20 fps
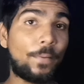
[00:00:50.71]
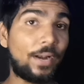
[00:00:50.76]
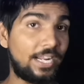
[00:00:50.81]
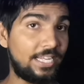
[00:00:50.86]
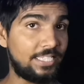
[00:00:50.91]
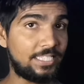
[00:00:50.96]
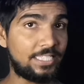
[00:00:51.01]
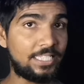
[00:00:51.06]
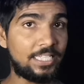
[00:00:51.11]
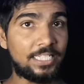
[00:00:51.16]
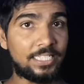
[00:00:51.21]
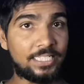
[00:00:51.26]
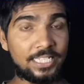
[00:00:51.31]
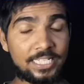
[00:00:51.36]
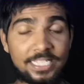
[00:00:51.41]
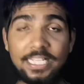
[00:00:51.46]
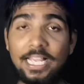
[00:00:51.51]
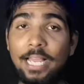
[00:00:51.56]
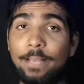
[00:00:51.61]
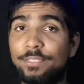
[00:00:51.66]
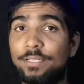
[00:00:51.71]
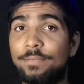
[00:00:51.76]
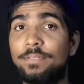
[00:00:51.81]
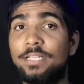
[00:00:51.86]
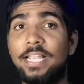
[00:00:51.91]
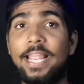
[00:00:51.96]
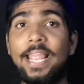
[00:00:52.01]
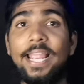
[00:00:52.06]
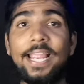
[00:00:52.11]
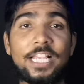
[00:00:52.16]
प्राइस की जिससे आप
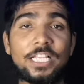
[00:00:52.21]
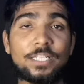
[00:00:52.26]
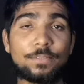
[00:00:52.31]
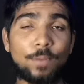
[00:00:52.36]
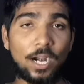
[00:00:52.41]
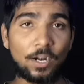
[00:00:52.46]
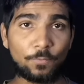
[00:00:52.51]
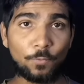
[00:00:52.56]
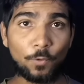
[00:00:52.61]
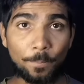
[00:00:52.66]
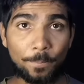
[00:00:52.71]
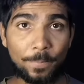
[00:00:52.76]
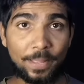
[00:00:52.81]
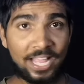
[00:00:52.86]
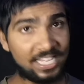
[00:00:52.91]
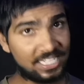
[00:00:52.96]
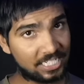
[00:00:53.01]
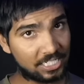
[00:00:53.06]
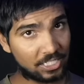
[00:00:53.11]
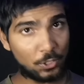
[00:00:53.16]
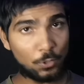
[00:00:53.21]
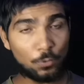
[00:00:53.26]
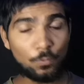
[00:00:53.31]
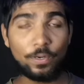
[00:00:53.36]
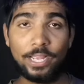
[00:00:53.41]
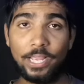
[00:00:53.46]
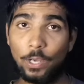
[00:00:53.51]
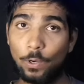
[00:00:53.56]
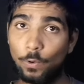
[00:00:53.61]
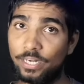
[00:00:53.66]
समझेंगे कि ये स्मार्टफोन बेस्ट
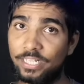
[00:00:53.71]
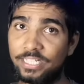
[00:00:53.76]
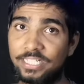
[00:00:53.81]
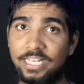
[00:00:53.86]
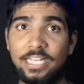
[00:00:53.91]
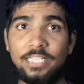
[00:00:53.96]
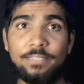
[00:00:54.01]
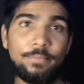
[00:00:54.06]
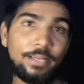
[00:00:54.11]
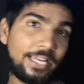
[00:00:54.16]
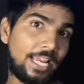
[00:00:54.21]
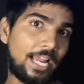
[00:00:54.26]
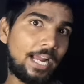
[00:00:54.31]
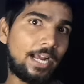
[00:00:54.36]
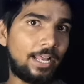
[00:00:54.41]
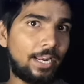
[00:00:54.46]
क्यों है और इस रेंज में क्या